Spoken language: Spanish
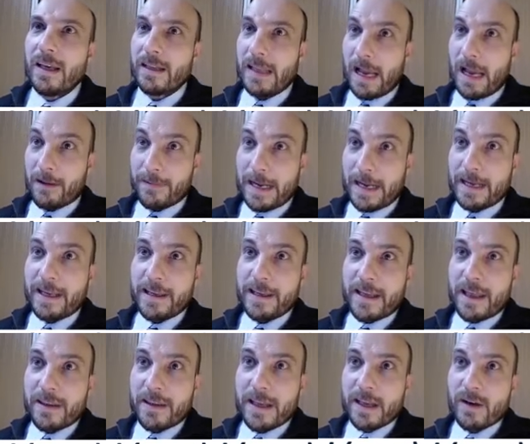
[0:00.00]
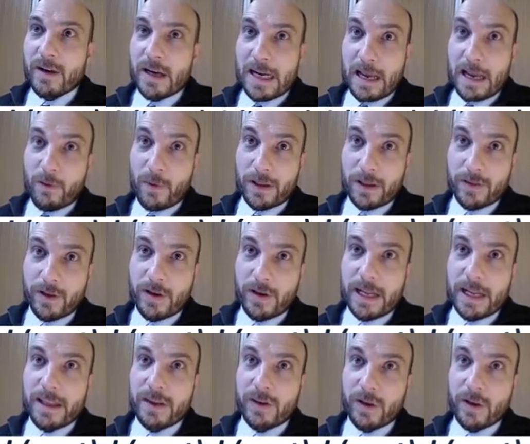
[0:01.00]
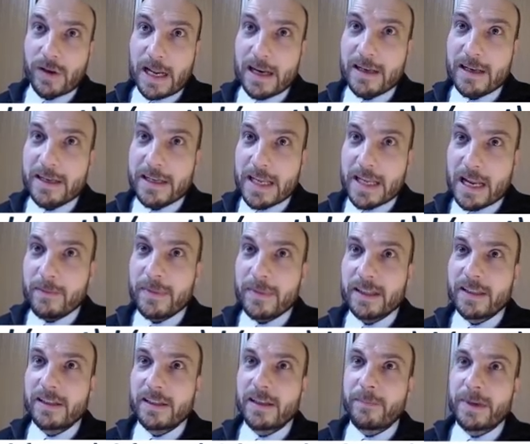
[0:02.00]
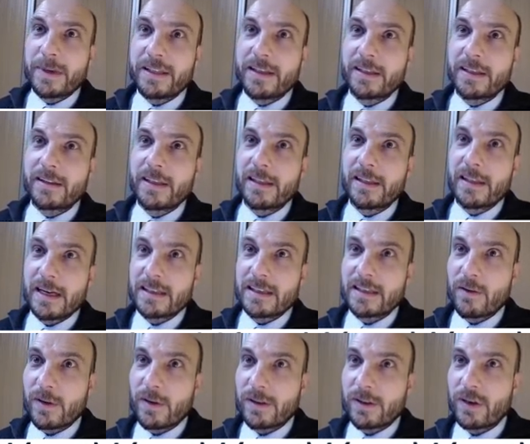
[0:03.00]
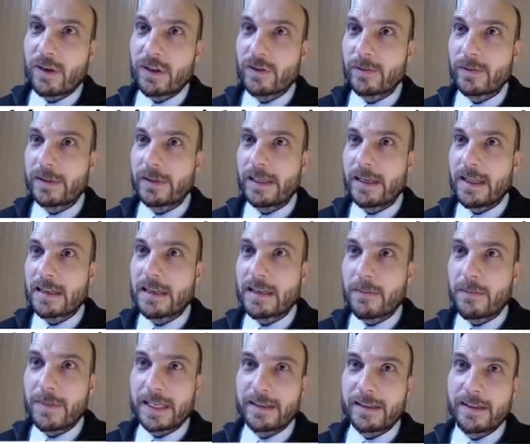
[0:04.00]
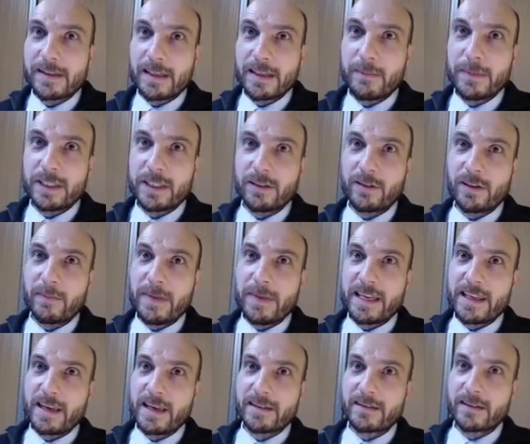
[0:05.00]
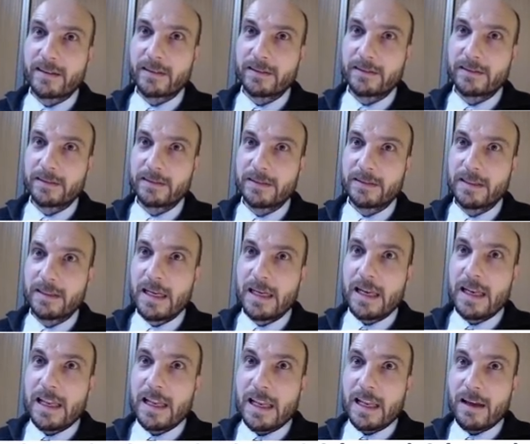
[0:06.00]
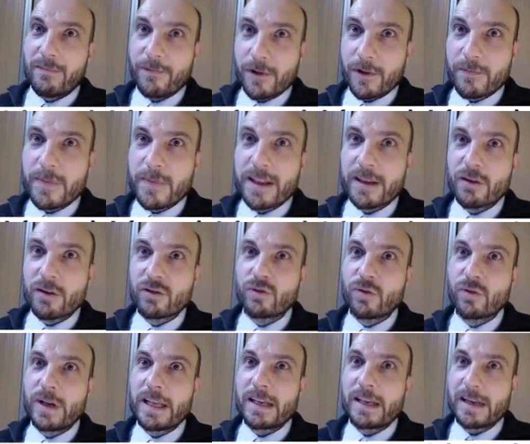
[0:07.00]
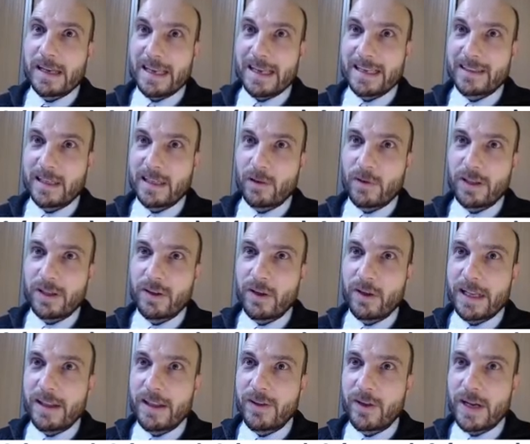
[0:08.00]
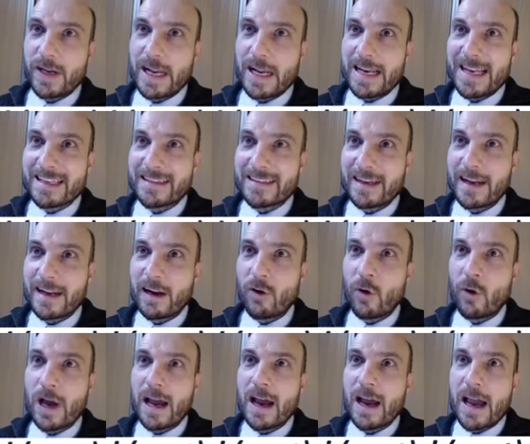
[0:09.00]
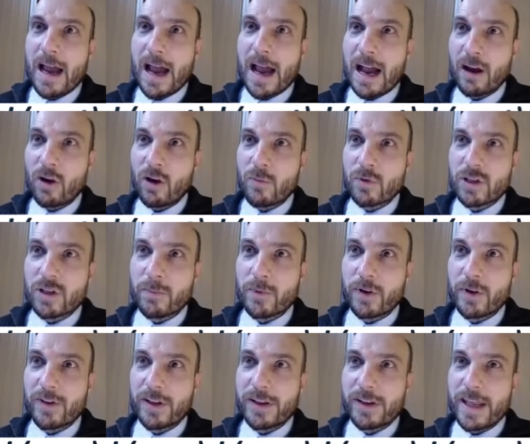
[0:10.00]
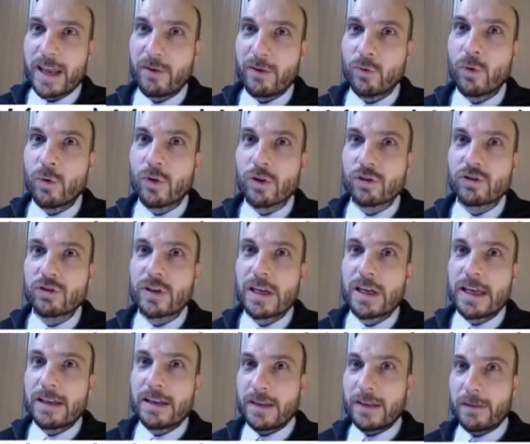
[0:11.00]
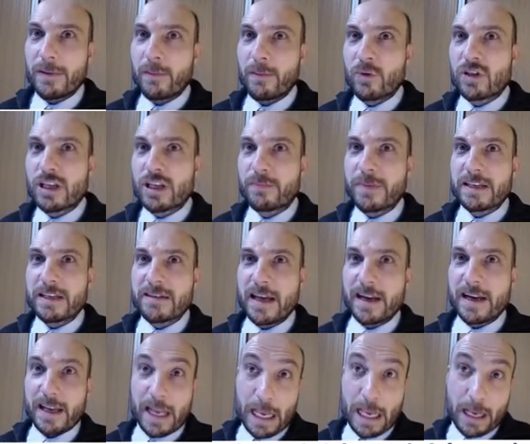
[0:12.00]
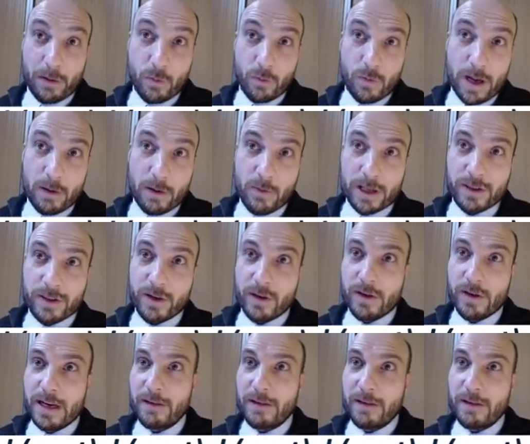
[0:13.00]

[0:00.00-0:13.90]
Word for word: Habrá que añadir la ecuación adicional linealmente independiente de las ecuaciones obtenidas a partir del método de mallas. La forma de construir esta ecuación adicional es análoga a cómo se procedía en nudos. Debemos expresar en una ecuación la